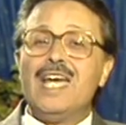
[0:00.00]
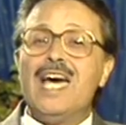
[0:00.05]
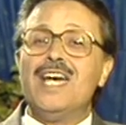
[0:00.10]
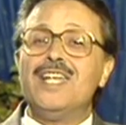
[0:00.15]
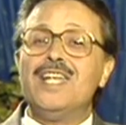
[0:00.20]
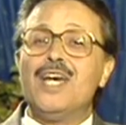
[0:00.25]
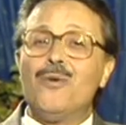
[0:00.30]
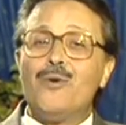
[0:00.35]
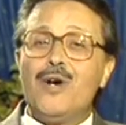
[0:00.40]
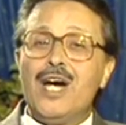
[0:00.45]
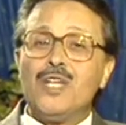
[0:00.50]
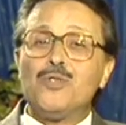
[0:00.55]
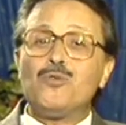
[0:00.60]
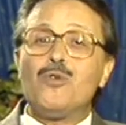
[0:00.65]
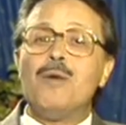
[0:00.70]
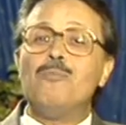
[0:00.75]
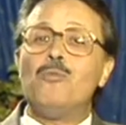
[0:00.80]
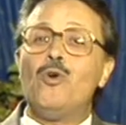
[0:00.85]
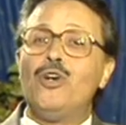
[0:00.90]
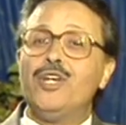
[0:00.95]
أدوات
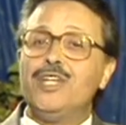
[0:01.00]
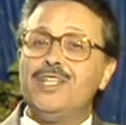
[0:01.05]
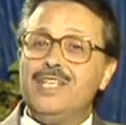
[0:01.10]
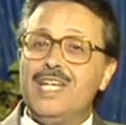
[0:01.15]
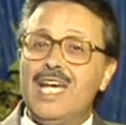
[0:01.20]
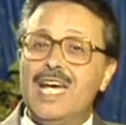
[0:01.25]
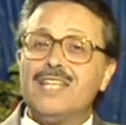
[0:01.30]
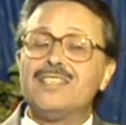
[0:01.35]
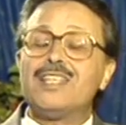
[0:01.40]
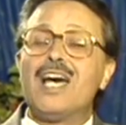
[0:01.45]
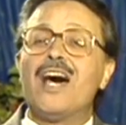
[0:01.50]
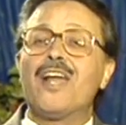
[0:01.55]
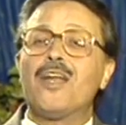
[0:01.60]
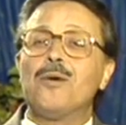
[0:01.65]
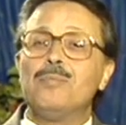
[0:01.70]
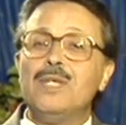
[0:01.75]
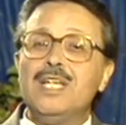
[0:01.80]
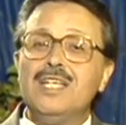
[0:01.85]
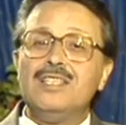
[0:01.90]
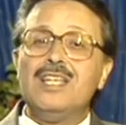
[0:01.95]
ومعدات
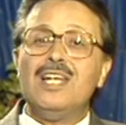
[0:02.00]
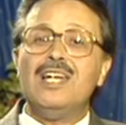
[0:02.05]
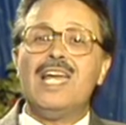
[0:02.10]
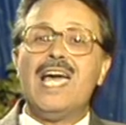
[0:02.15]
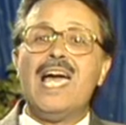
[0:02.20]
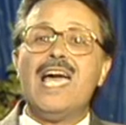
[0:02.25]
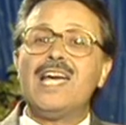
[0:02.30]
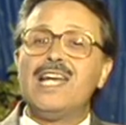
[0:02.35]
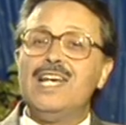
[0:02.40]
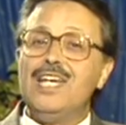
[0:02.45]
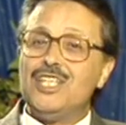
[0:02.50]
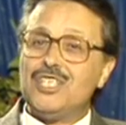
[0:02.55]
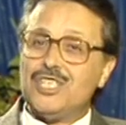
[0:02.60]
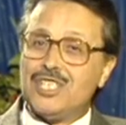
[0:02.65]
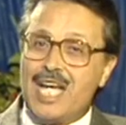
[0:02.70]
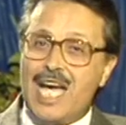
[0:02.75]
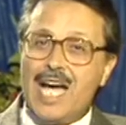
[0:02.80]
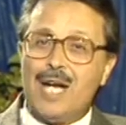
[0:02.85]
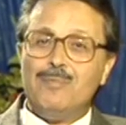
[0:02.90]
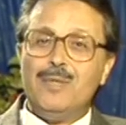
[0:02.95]
عربية الأكل
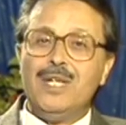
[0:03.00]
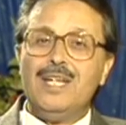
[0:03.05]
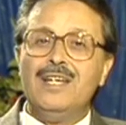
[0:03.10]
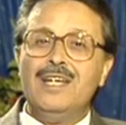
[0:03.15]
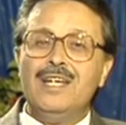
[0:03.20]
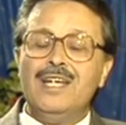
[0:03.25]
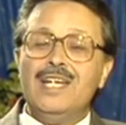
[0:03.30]
الشعبي